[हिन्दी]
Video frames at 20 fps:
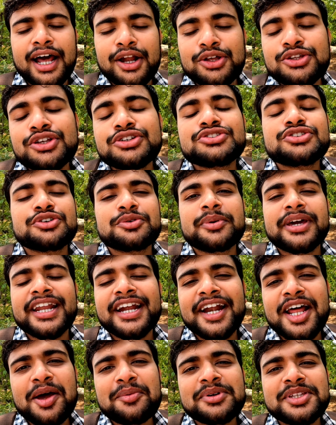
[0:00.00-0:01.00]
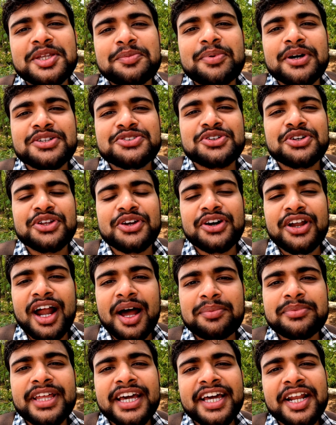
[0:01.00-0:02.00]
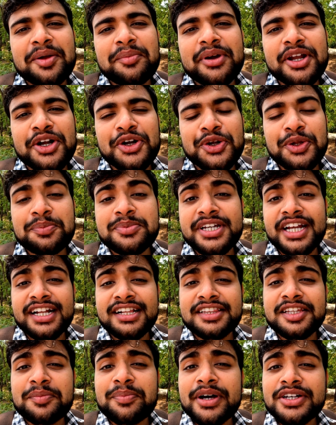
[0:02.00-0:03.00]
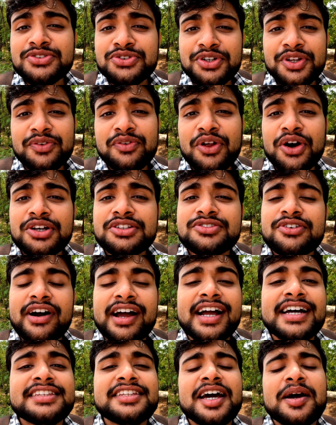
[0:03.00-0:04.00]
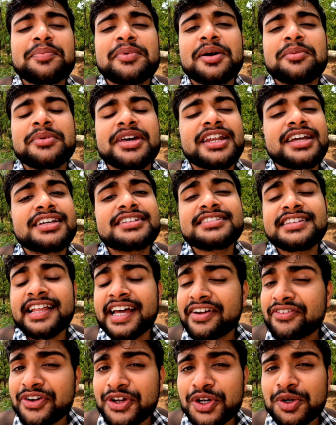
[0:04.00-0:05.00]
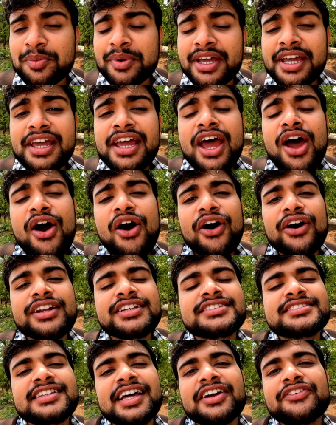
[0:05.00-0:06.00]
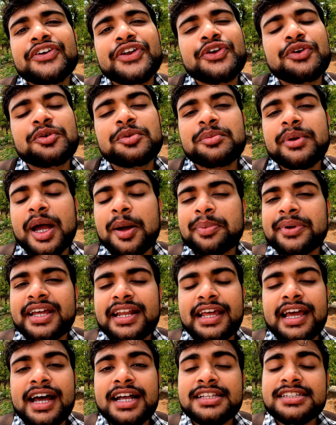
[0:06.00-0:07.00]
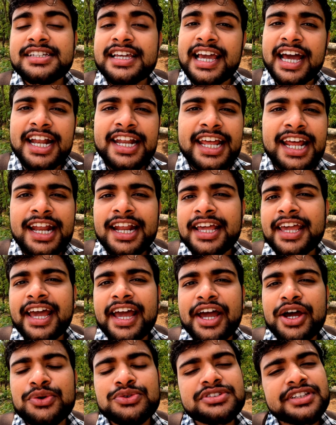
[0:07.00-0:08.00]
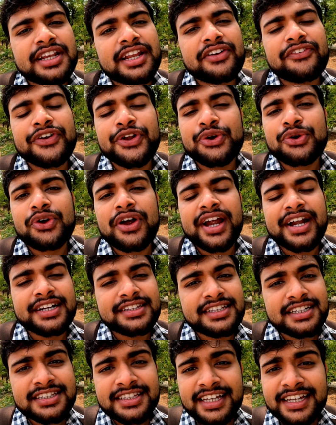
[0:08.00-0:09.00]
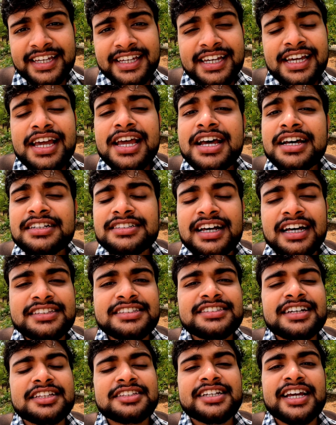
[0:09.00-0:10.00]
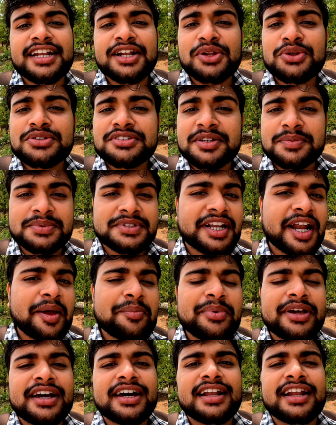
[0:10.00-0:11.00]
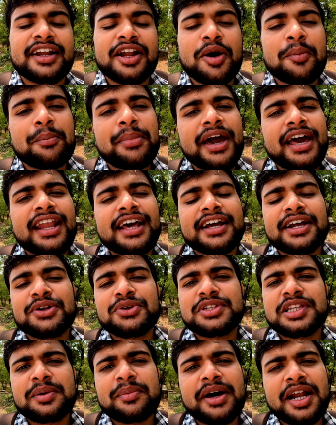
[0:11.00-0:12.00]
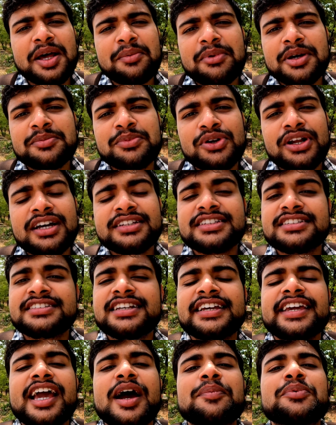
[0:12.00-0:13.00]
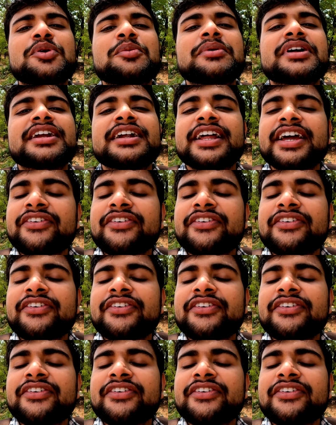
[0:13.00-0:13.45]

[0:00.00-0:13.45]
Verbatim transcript: हेलो दोस्तों मेरा नाम है दीपक सोनी और आप देख रहे हैं मेरे यूट्यूब चैनल दीपक सोनी ब्लॉग स्वागत है आपका मेरे इस नए वीडियो में और इस नए वीडियो में मैं आपके लिए आज क्या नया लेके आया हूँ उसके लिए वीडियो को एंड तक देखिए साथ ही साथ चैनल को सब्सक्राइब भी कर लेना और बेल आइकन को दबाना मत भूलना जिससे कि आपको मेरी